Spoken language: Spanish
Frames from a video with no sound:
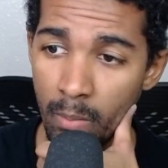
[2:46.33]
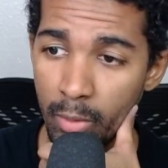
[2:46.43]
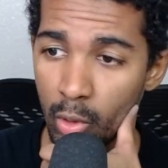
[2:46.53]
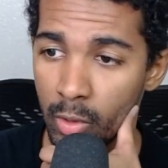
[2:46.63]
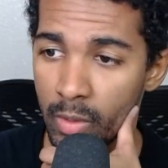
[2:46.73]

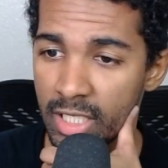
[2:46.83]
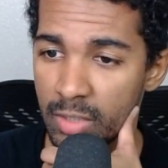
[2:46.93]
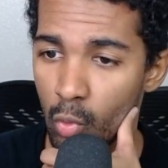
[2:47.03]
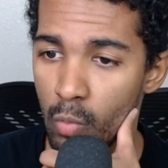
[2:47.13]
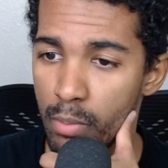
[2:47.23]
pero creo que
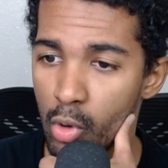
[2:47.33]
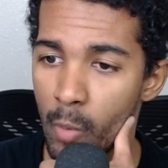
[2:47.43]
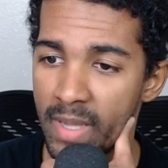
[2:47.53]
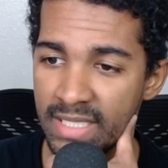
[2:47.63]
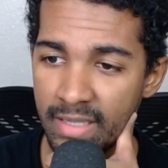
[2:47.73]
es un
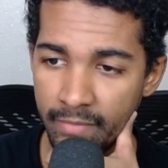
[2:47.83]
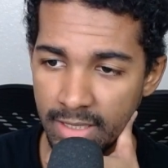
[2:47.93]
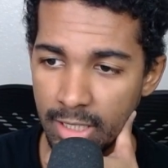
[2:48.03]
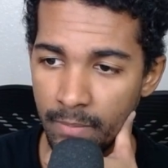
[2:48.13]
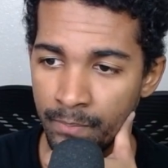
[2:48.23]
poco más
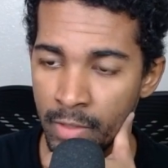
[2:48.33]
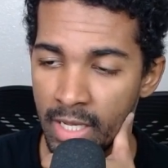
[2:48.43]
difícil.